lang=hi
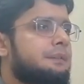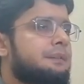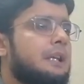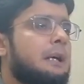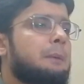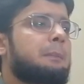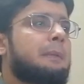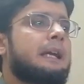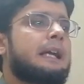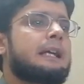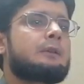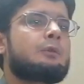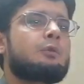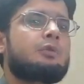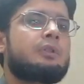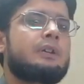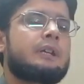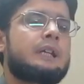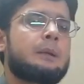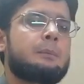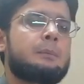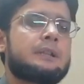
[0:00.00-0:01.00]
सब एक
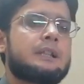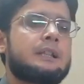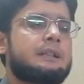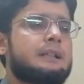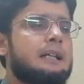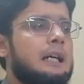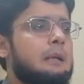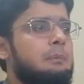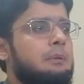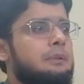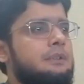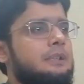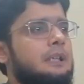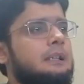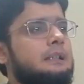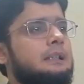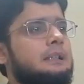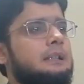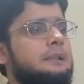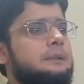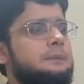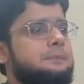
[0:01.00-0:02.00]
दूसरे के मददगार बन
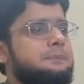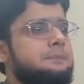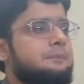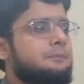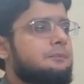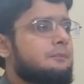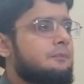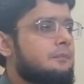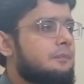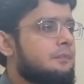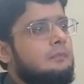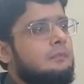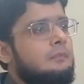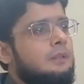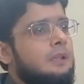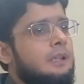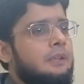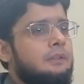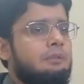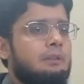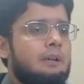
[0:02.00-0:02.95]
जाते हैं